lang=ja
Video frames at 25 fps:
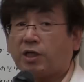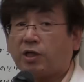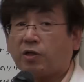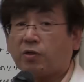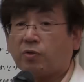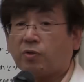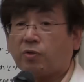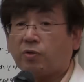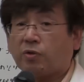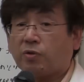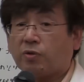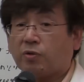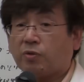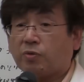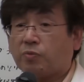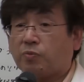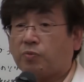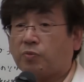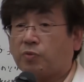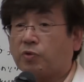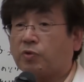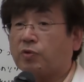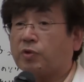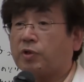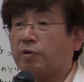あの
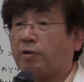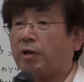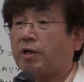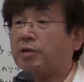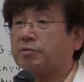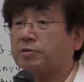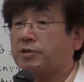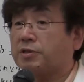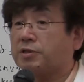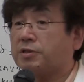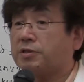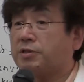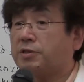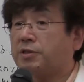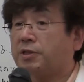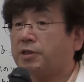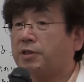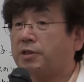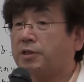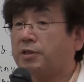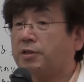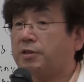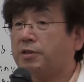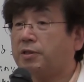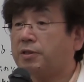ものではあるんです
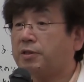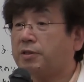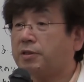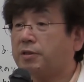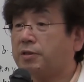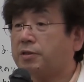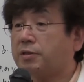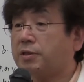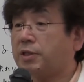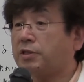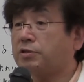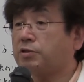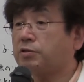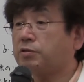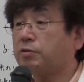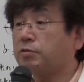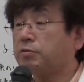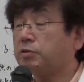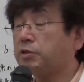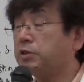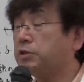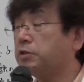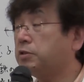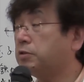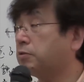鉄と
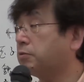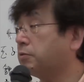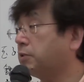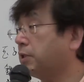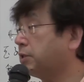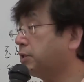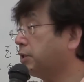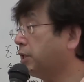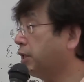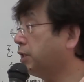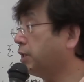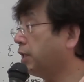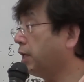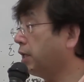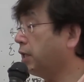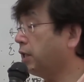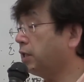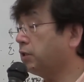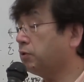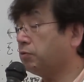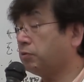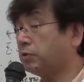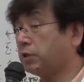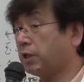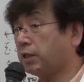いう金属が生体
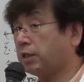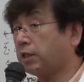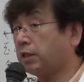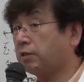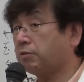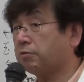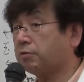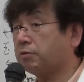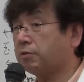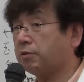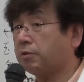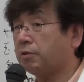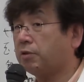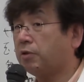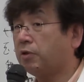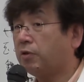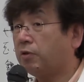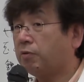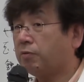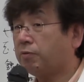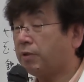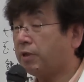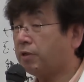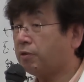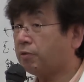反応に当たると
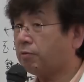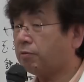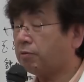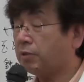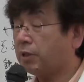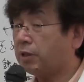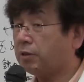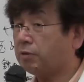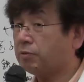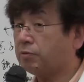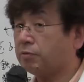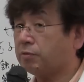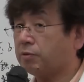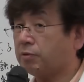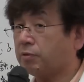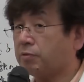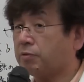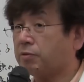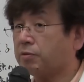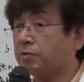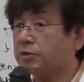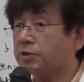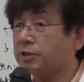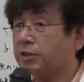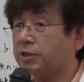フェントン反応という
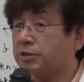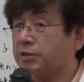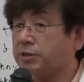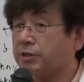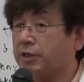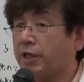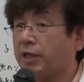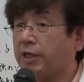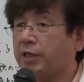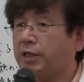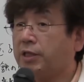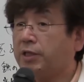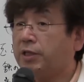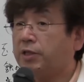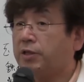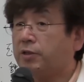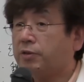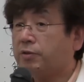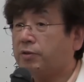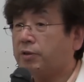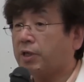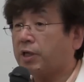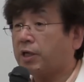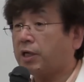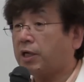のを起こしてですね
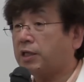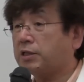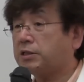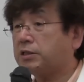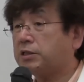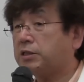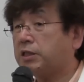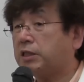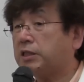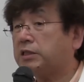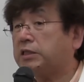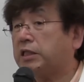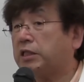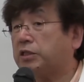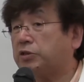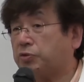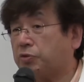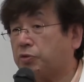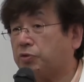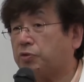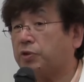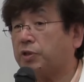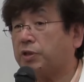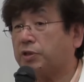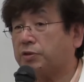で活性酸
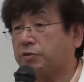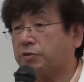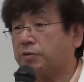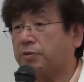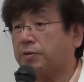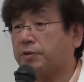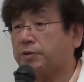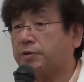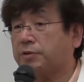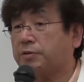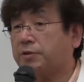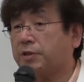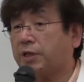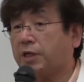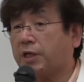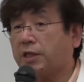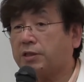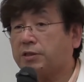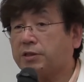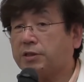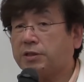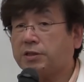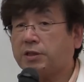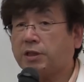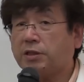素というのを作りますで
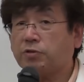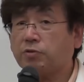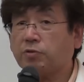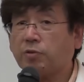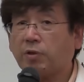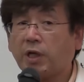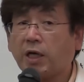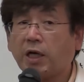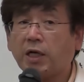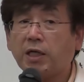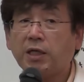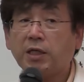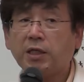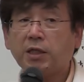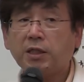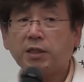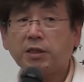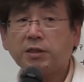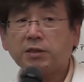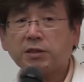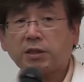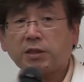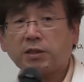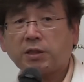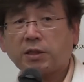活性酸素は
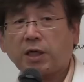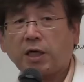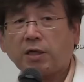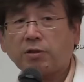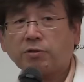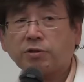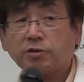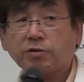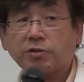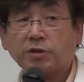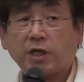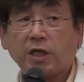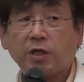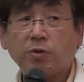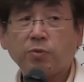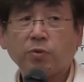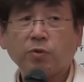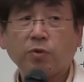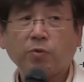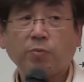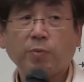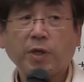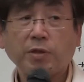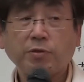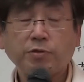各種細
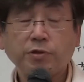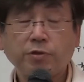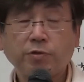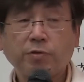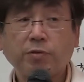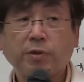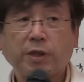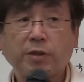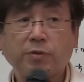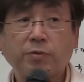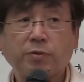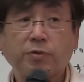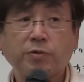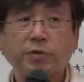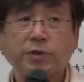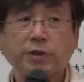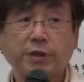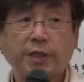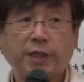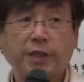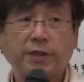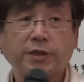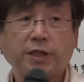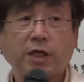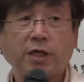胞の膜障害を起こし
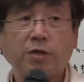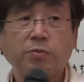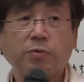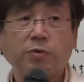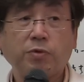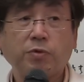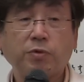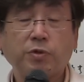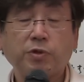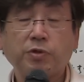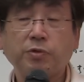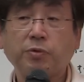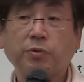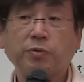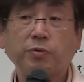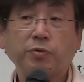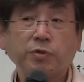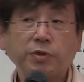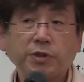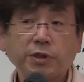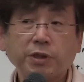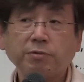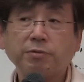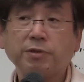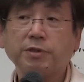て細胞の機能を落
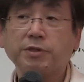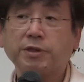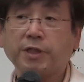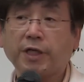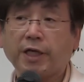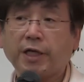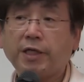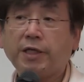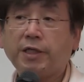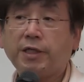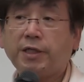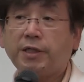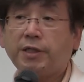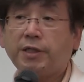としちゃうんですね、